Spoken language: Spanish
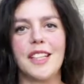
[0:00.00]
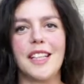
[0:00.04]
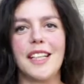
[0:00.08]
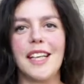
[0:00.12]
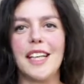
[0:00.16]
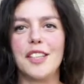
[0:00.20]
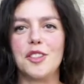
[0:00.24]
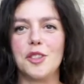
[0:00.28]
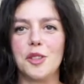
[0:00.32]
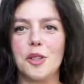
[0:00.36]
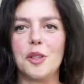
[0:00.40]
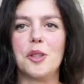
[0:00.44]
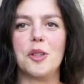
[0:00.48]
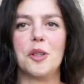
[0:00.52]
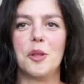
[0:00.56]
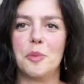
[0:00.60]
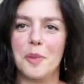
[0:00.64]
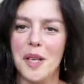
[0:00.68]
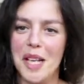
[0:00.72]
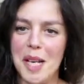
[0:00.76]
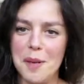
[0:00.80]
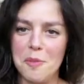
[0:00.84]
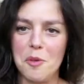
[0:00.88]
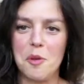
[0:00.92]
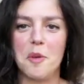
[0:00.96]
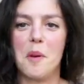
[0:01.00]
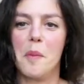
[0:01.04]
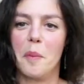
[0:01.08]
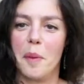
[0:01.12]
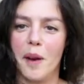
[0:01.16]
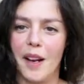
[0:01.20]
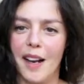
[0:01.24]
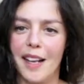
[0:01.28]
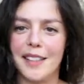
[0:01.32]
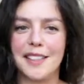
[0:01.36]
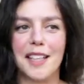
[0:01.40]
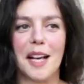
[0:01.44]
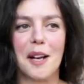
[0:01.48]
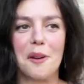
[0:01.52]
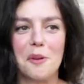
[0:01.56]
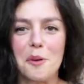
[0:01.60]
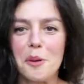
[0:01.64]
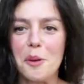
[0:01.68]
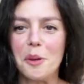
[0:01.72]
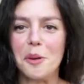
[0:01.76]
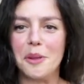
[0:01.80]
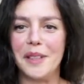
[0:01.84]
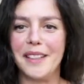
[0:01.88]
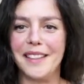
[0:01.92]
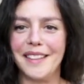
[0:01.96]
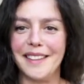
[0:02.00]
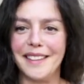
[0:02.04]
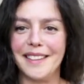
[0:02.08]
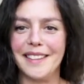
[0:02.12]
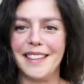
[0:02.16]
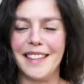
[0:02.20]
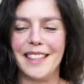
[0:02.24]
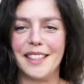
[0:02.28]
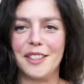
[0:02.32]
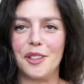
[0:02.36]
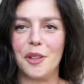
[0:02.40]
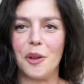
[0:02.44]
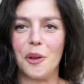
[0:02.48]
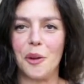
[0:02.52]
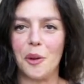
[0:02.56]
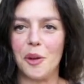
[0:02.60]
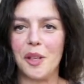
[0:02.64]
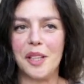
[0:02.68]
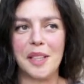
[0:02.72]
y eso viene muy bien para la salud y, todo.